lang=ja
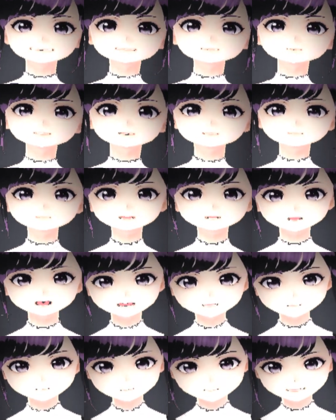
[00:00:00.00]
さくなっ
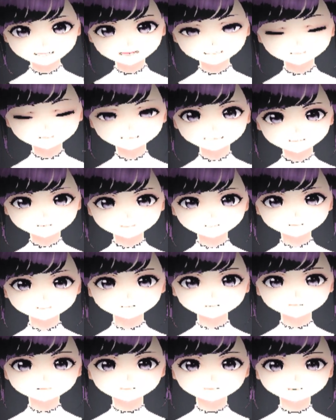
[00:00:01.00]
ていきます。
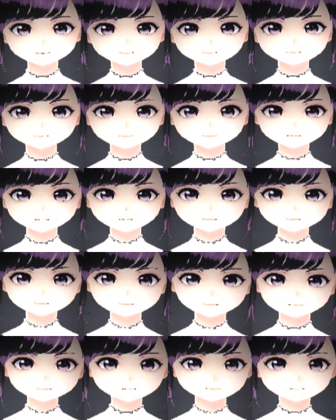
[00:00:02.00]

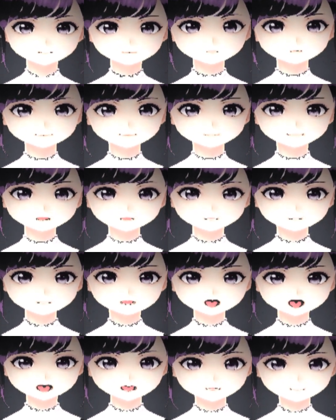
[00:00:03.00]
男
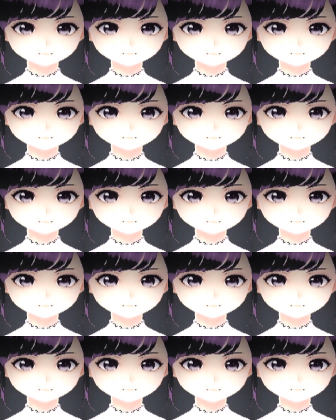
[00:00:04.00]
は